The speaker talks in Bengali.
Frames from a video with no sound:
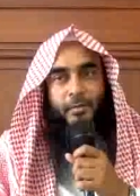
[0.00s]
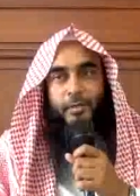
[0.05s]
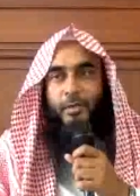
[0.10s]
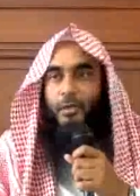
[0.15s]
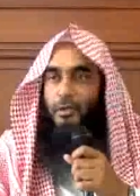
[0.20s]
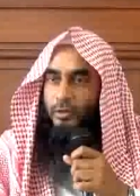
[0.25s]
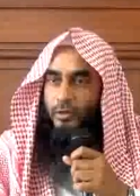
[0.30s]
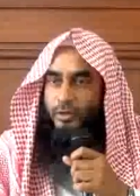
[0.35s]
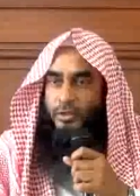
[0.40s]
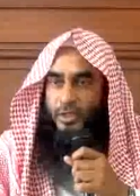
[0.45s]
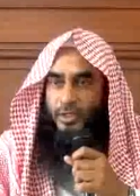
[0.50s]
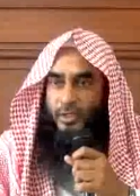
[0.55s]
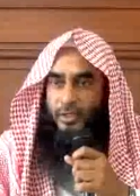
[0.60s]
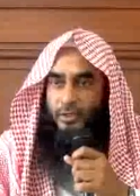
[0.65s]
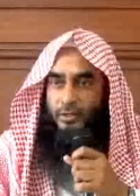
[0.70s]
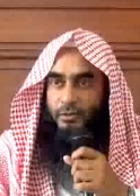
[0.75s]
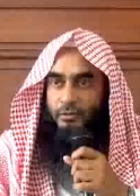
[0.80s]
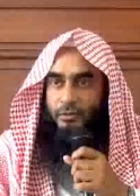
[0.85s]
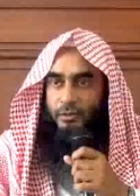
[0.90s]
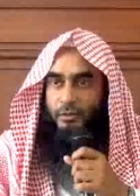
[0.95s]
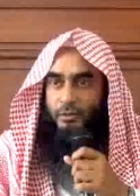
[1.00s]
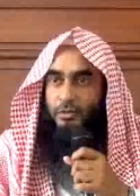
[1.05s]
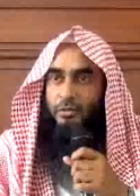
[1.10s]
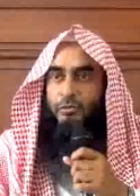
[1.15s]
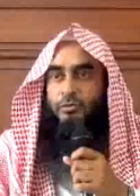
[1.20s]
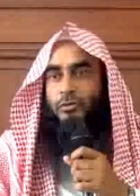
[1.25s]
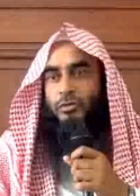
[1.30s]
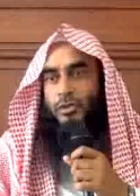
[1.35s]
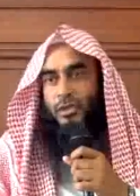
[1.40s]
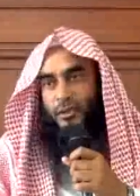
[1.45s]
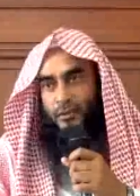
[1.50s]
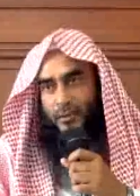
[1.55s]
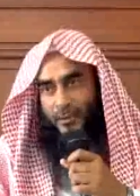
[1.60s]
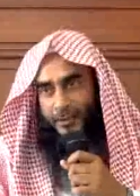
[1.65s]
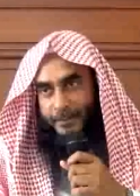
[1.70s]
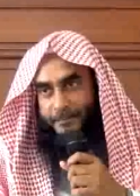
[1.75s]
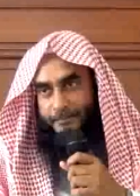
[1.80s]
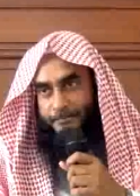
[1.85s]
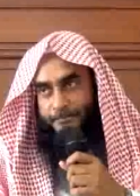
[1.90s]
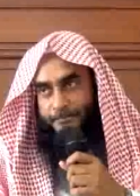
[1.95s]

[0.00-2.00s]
ফরজে ও ত্রুটি করে